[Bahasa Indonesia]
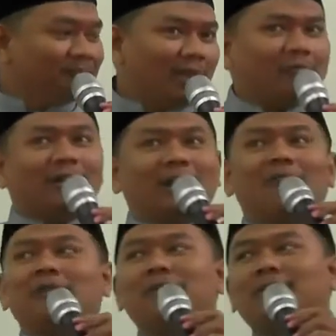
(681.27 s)
Emang
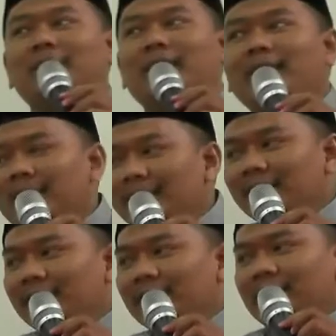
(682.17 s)
kenapa habis asar?
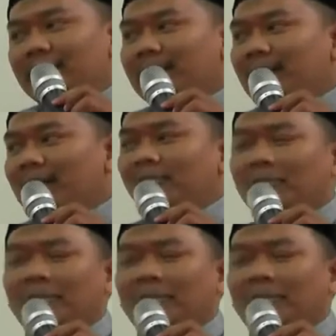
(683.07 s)
ya kagak apa